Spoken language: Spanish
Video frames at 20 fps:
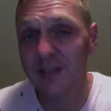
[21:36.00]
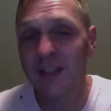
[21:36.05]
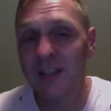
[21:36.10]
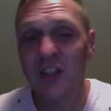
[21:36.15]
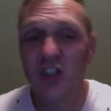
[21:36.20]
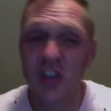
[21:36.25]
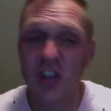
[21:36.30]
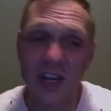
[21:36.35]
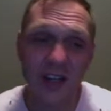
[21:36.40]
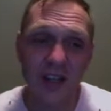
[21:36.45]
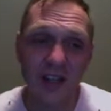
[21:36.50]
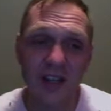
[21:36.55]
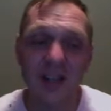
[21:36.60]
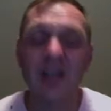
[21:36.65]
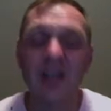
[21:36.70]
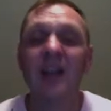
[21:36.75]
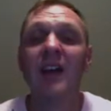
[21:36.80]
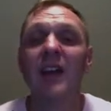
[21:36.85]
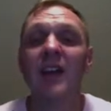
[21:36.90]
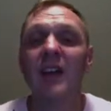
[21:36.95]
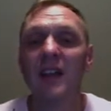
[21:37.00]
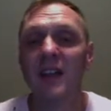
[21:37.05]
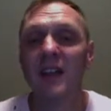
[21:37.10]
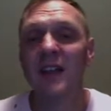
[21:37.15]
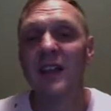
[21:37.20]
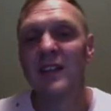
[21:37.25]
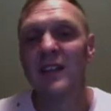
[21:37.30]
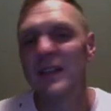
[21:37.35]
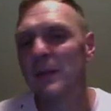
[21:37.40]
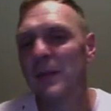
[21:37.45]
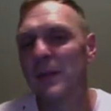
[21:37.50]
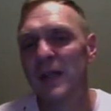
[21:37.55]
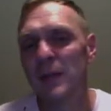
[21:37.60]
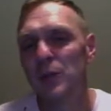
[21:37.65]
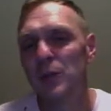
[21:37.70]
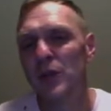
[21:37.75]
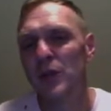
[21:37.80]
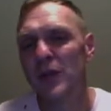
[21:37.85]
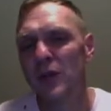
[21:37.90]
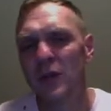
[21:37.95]
de Chainlink y están
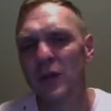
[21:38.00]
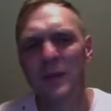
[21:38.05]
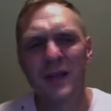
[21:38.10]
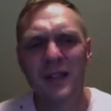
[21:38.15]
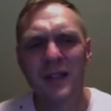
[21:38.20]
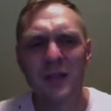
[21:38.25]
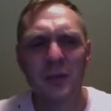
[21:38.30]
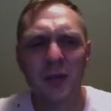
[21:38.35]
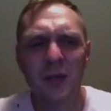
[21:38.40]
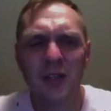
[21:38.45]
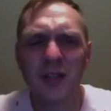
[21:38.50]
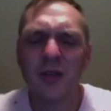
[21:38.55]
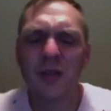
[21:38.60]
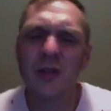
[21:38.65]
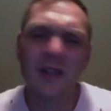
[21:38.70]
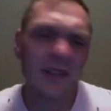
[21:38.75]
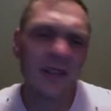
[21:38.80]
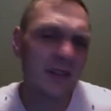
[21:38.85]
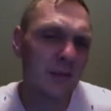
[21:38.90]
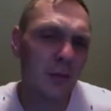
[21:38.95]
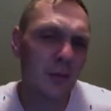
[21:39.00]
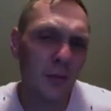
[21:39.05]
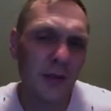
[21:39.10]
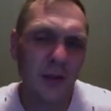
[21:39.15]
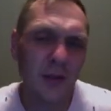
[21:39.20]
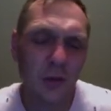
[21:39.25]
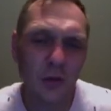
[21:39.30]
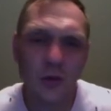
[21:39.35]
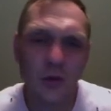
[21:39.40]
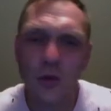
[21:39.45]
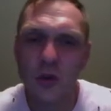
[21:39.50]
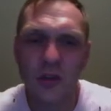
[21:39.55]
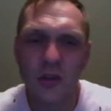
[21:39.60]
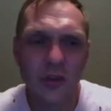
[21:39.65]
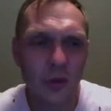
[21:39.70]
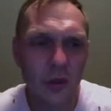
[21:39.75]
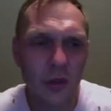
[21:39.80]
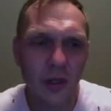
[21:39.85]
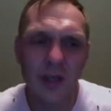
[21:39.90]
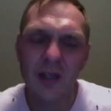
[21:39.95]
manipulando el precio porque en este momento no
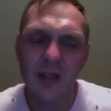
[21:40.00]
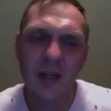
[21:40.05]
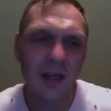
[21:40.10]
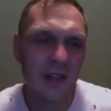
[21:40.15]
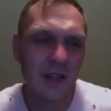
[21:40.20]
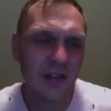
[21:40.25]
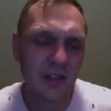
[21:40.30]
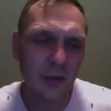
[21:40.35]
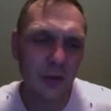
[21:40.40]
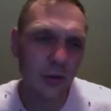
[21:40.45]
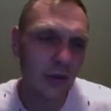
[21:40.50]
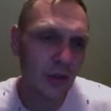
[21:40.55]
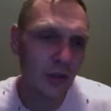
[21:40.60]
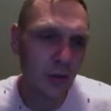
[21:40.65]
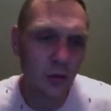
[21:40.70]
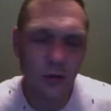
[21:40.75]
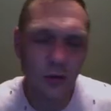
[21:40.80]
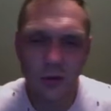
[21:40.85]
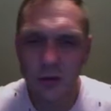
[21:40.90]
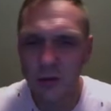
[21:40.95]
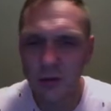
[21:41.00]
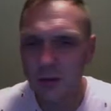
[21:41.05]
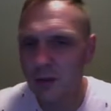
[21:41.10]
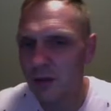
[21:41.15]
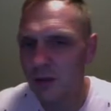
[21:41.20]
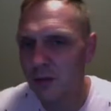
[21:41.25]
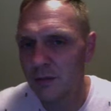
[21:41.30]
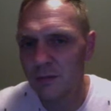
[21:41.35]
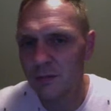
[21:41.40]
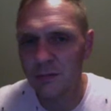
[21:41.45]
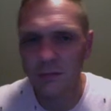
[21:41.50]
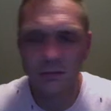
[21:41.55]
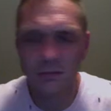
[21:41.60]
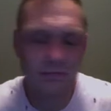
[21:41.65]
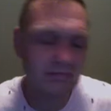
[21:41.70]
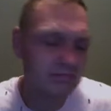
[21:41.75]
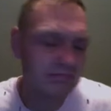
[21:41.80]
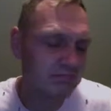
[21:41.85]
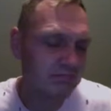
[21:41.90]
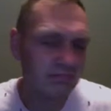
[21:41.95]
estoy haciendo ningún,
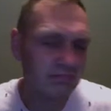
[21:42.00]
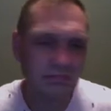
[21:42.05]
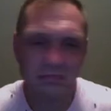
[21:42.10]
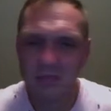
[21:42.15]
em,